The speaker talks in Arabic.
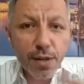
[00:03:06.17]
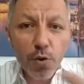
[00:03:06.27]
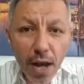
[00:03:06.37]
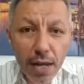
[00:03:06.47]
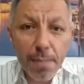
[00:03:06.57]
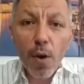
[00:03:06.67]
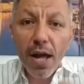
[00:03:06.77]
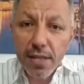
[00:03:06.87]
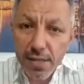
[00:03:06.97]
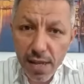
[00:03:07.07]
انه
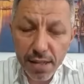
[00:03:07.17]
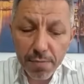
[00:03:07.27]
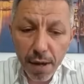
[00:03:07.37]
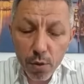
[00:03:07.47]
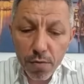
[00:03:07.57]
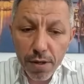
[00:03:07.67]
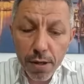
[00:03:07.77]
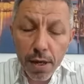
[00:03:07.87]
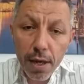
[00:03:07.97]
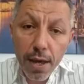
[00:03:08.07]
البوادر صارت معروفه
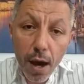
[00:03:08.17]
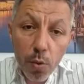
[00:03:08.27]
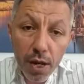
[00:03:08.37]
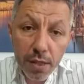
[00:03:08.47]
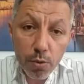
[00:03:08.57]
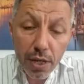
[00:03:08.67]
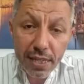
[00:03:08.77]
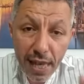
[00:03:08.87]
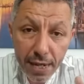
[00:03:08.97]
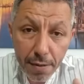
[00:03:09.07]
اولا
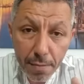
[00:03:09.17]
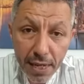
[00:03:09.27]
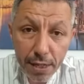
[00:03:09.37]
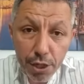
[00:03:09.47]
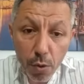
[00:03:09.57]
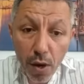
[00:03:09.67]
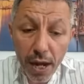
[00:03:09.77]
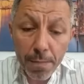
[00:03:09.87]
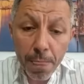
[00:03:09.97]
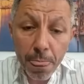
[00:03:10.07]
اريد ان منك شيء
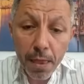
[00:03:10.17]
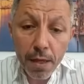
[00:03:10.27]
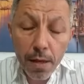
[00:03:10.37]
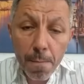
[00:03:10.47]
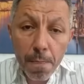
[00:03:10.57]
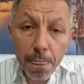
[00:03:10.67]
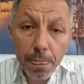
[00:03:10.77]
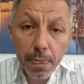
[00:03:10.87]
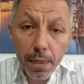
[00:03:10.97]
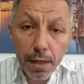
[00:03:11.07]
واحد
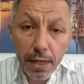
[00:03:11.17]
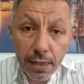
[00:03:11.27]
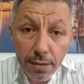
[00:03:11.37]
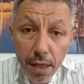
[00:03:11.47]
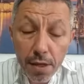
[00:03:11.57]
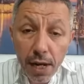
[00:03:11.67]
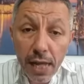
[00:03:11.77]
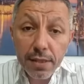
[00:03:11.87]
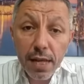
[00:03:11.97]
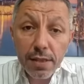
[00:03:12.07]
انتظر
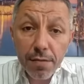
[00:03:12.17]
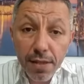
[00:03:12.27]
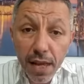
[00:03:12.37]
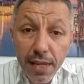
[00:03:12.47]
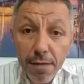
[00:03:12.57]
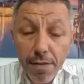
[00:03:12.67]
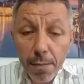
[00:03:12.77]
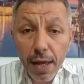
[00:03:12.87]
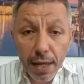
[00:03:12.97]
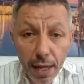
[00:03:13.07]
حتى تفتح هي
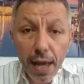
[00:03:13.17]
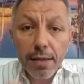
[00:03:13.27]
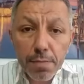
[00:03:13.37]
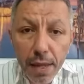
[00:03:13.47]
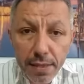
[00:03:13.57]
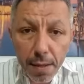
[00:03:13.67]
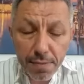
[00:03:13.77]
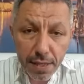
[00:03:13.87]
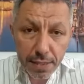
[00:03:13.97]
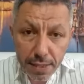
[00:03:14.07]
فمها
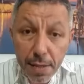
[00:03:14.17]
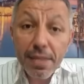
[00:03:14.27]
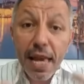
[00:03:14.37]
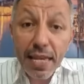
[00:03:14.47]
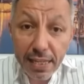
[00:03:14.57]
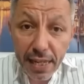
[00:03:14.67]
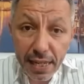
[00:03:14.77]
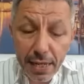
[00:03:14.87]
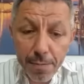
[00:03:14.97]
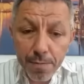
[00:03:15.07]
تبدا هي
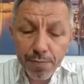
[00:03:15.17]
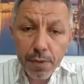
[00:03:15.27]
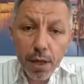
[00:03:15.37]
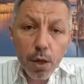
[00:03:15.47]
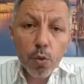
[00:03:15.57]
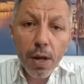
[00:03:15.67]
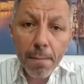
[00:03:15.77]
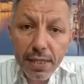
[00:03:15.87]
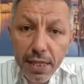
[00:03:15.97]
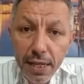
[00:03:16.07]
تحكي
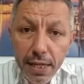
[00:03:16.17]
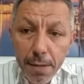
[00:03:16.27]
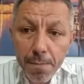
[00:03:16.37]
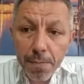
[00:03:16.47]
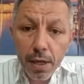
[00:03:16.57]
ولما تحكي